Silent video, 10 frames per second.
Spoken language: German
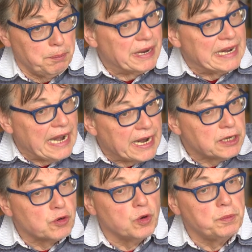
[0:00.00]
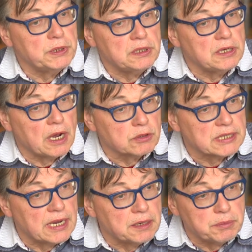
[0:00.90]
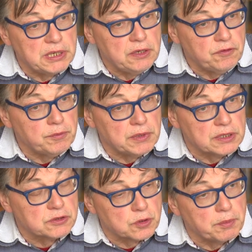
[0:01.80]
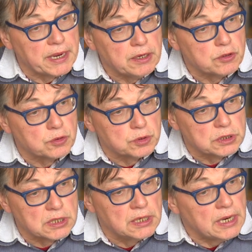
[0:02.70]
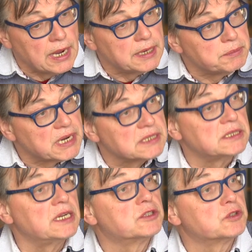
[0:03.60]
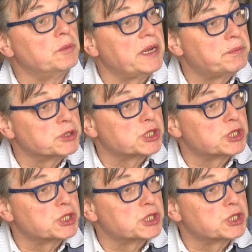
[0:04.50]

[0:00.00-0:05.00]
Begleitgruppe, die aus einem tiefen Instrument und einem Tasteninstrument